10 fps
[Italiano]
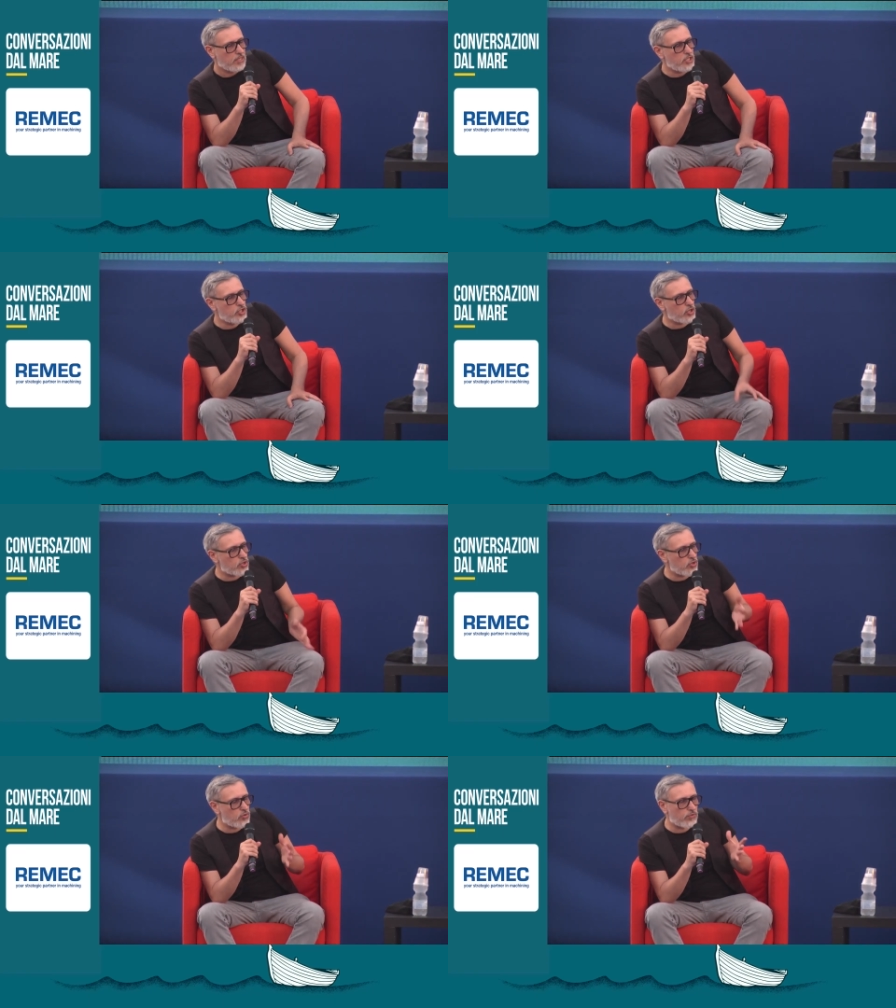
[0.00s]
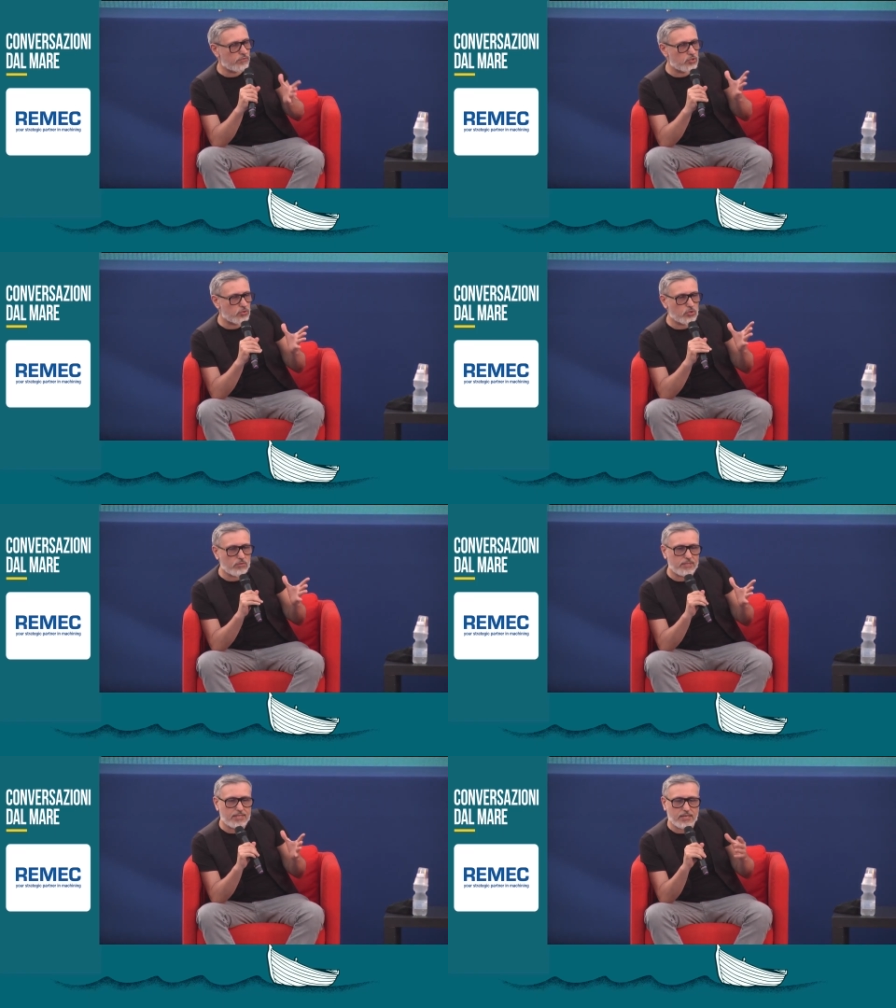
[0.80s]
il giorno in cui ho visto un
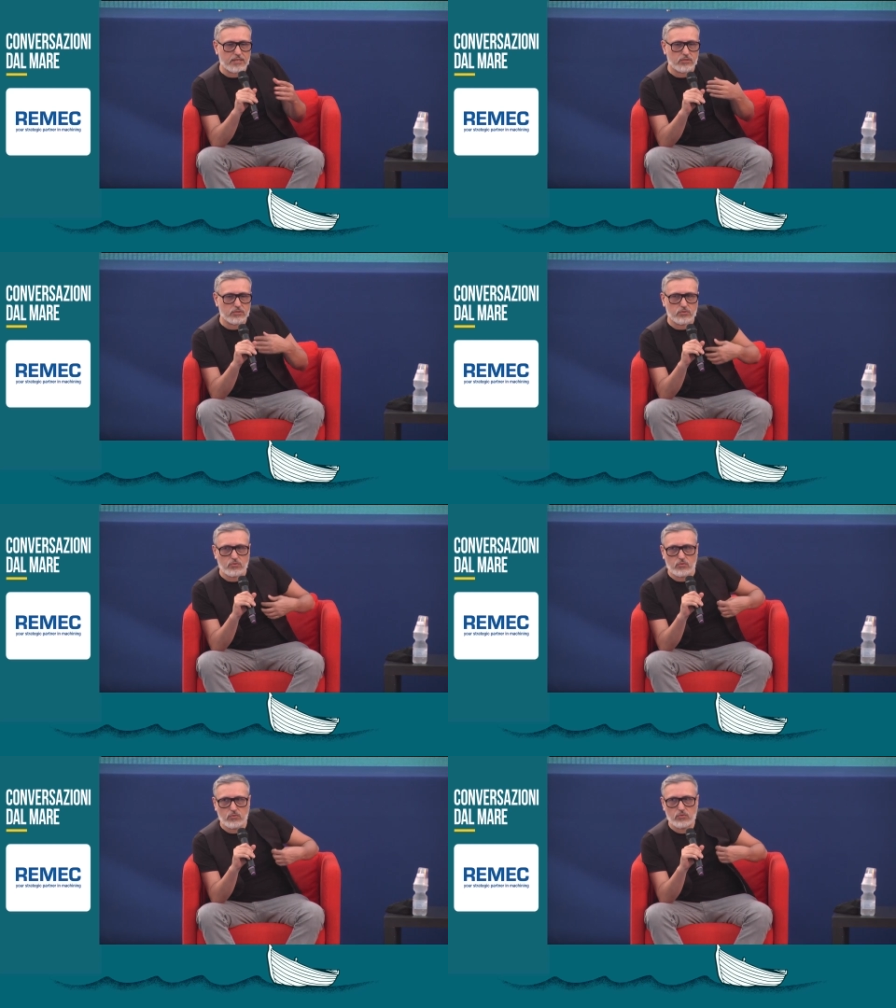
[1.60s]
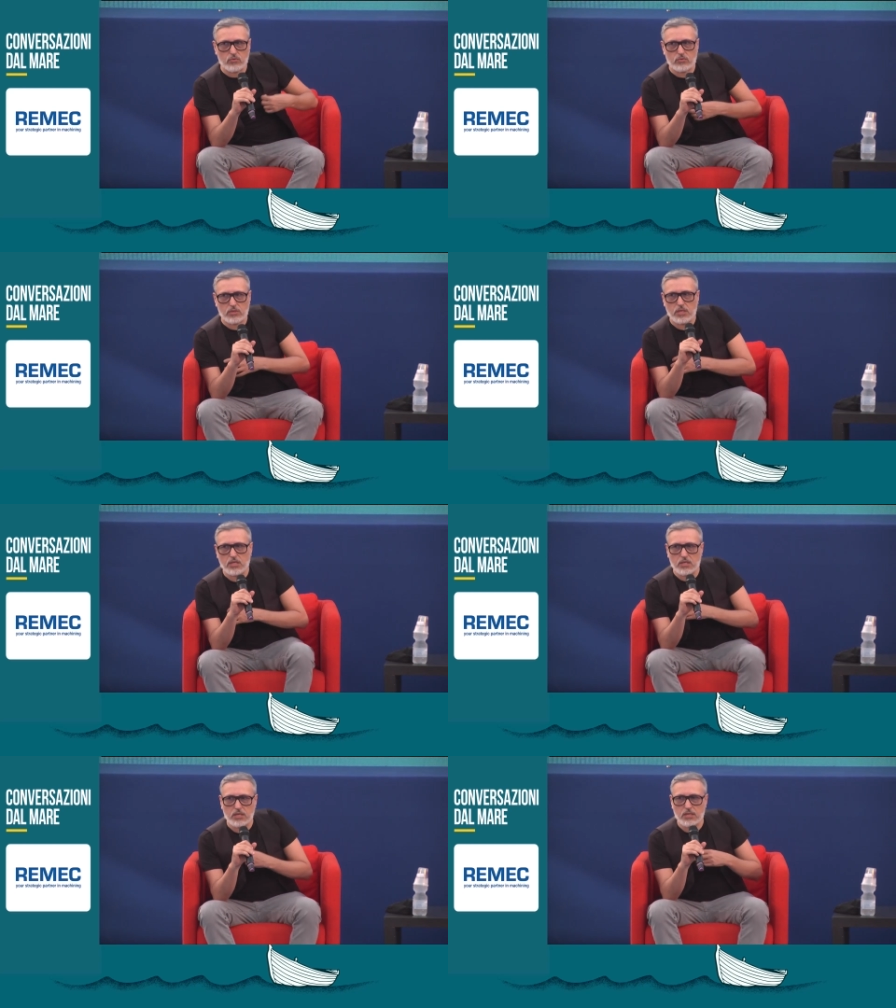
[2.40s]
documentario su un
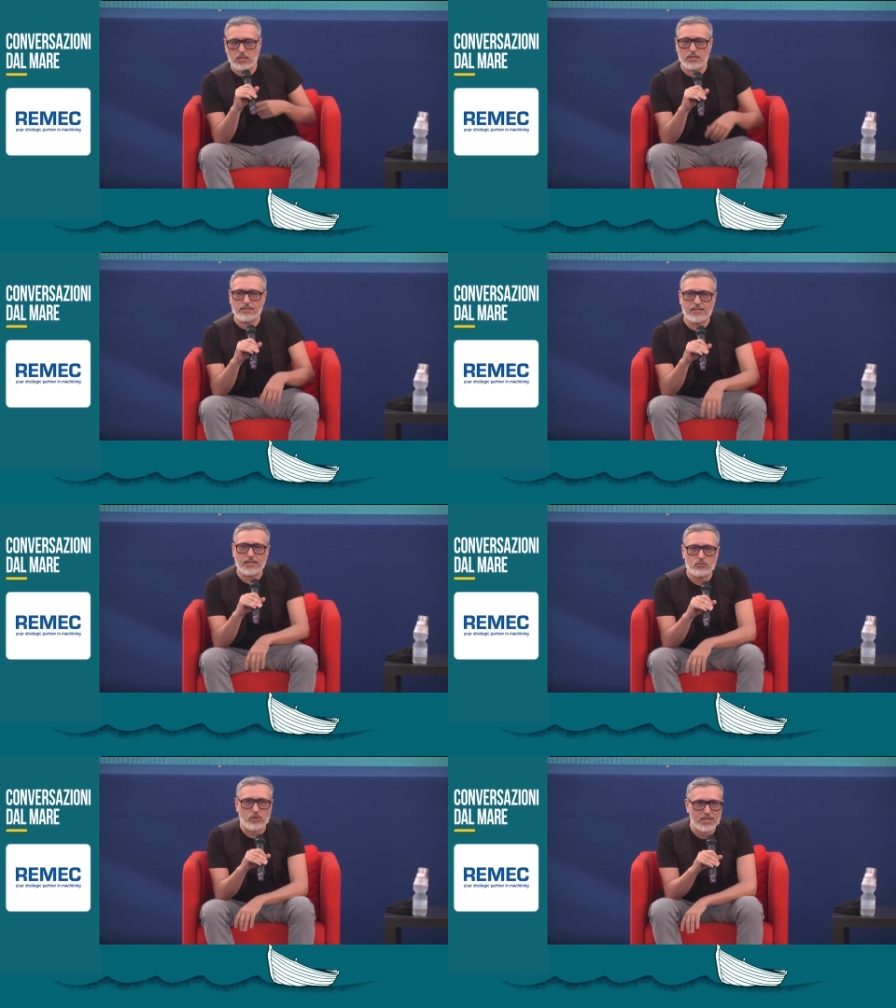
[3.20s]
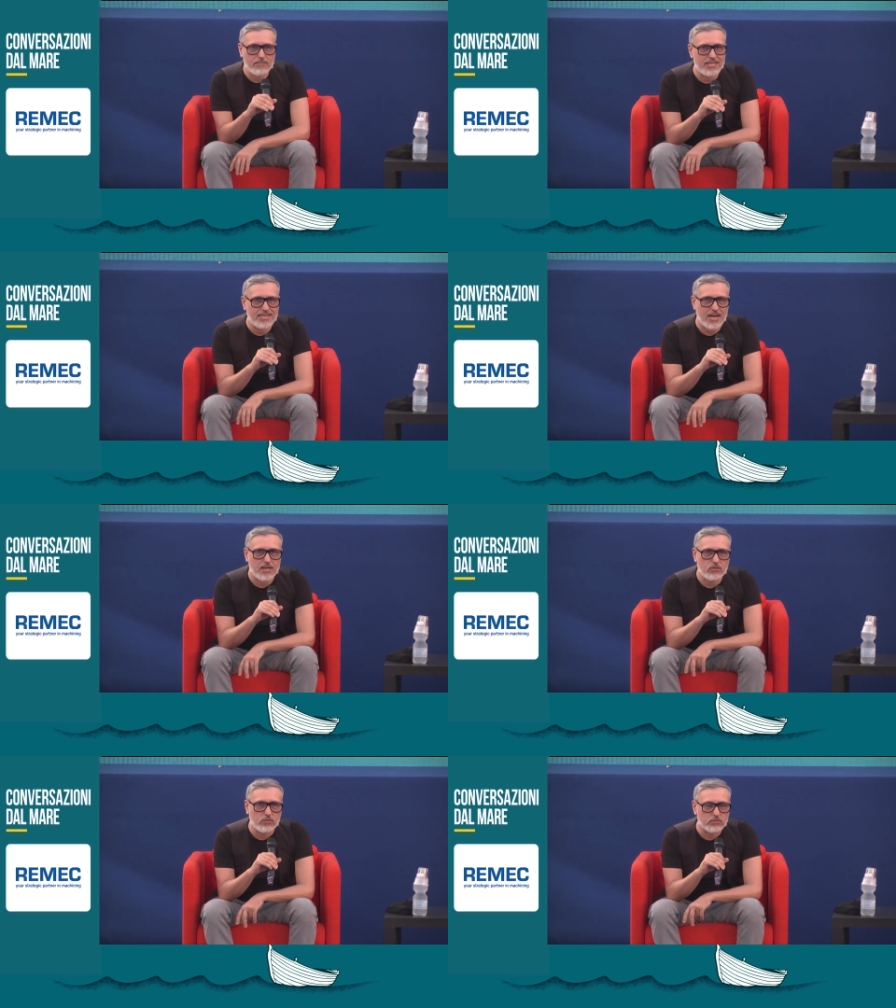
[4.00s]
uh, intellettuale
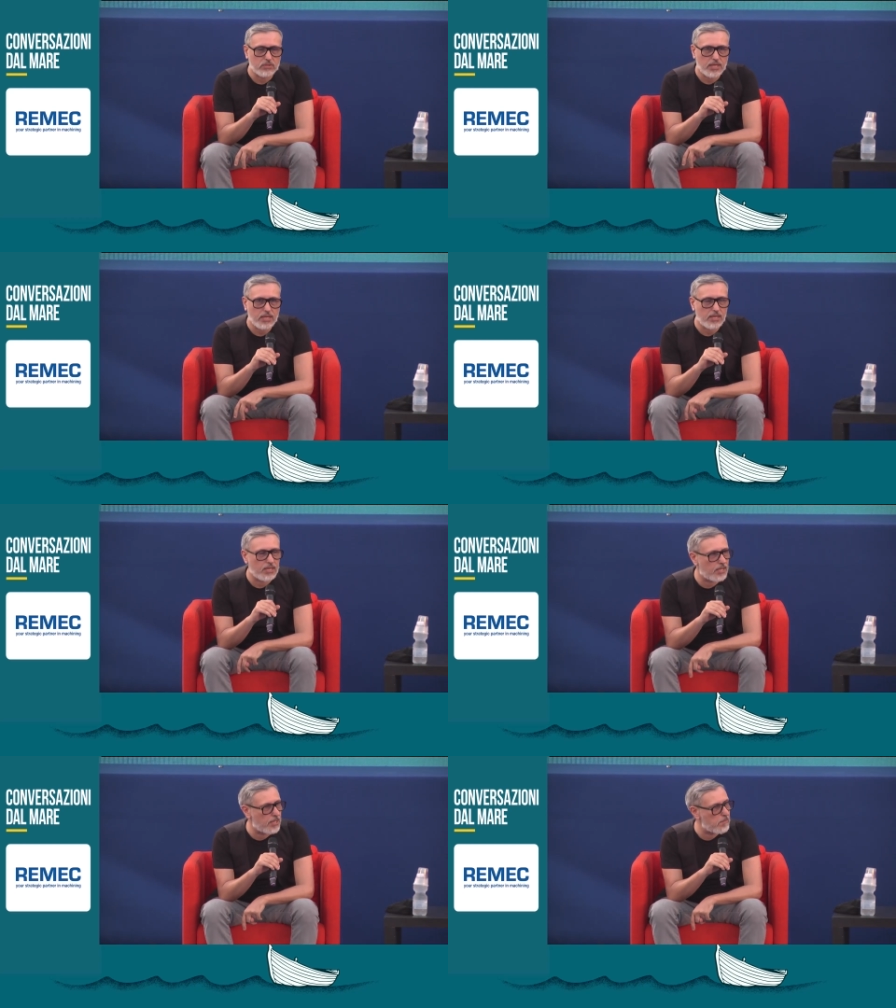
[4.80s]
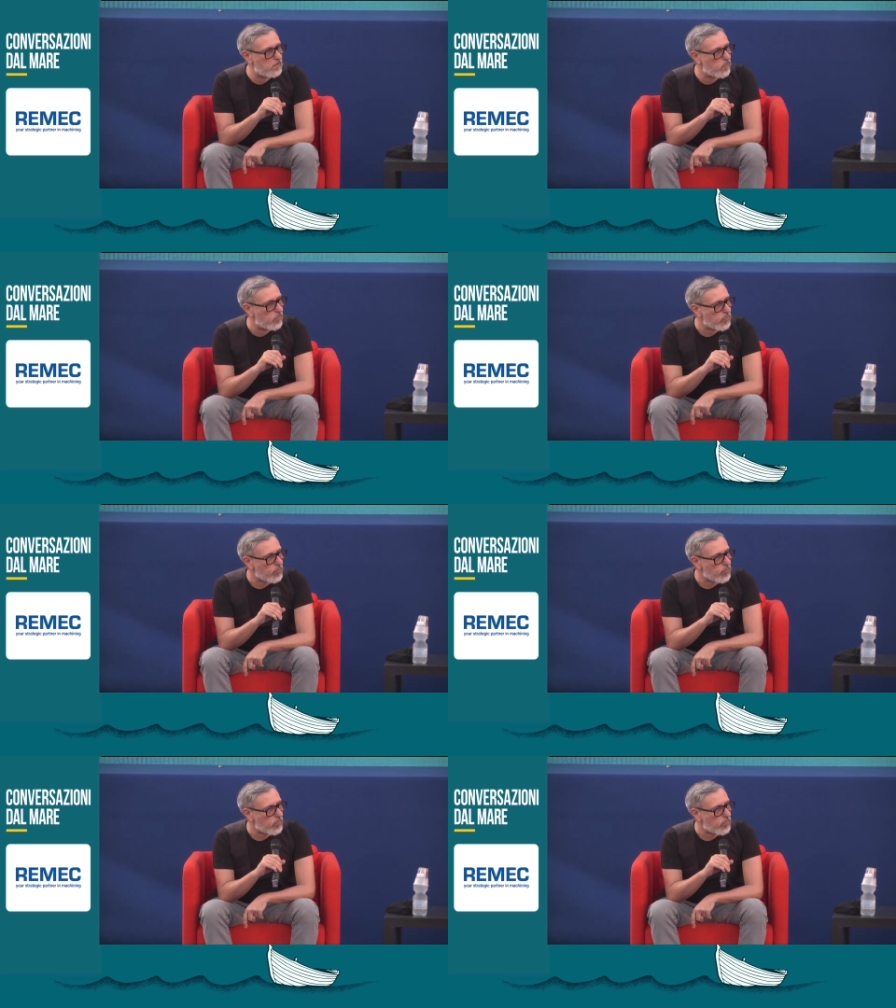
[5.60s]
americano che mm,